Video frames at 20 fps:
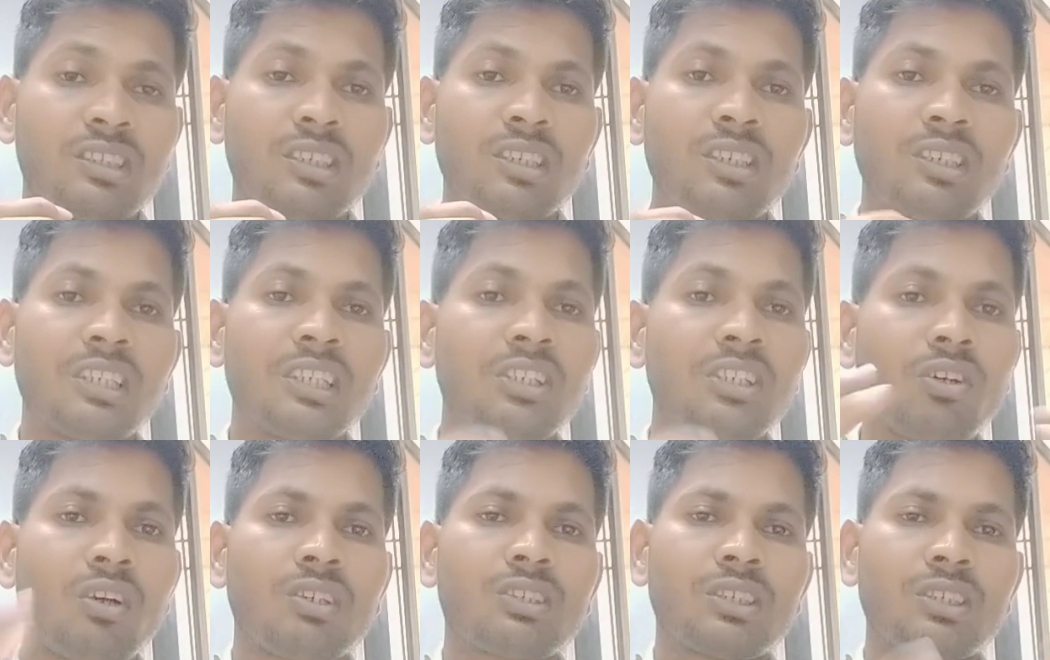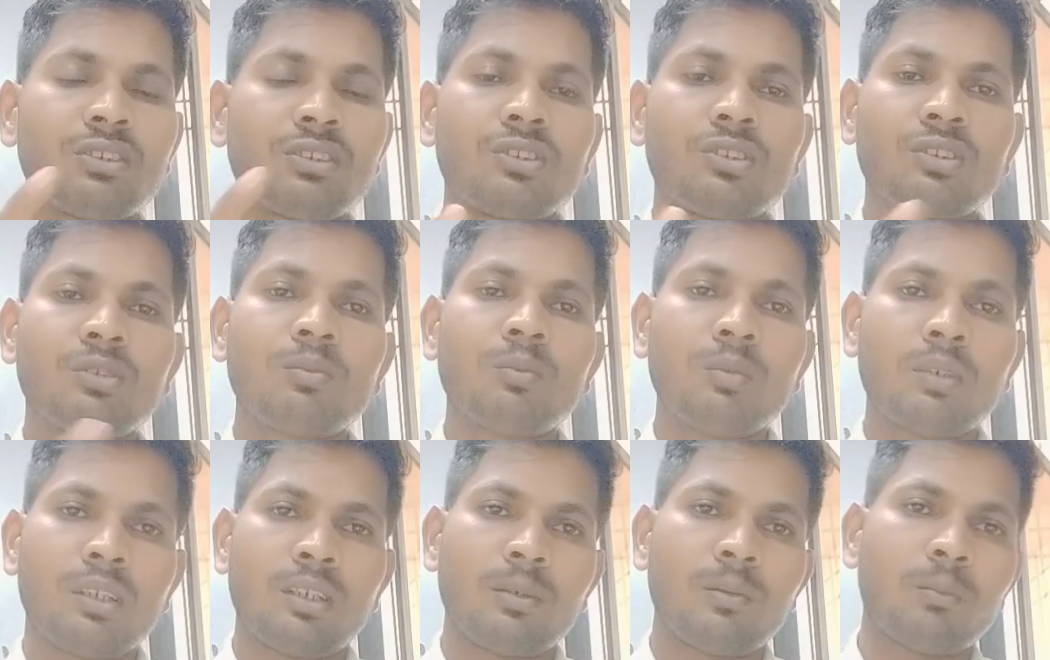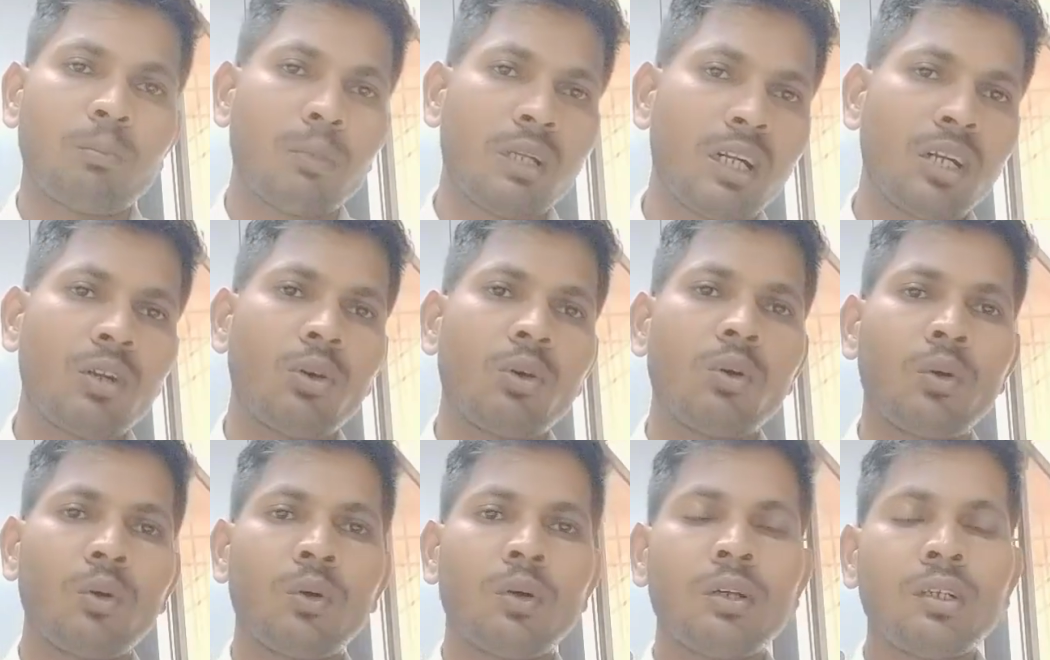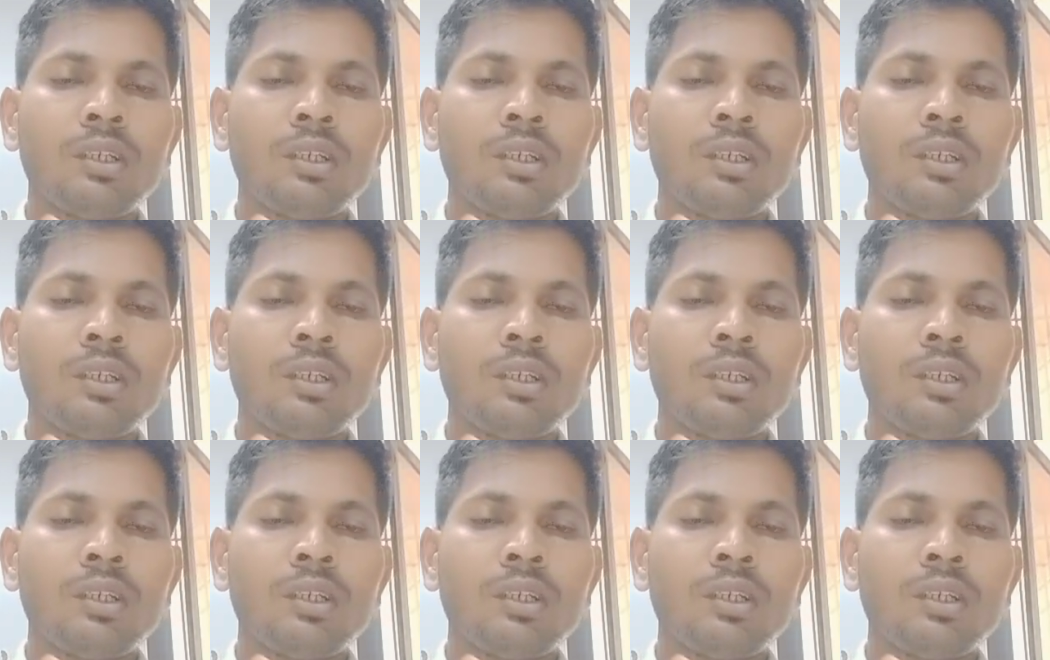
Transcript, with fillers: शरीर डिटॉक्स ब्लड हो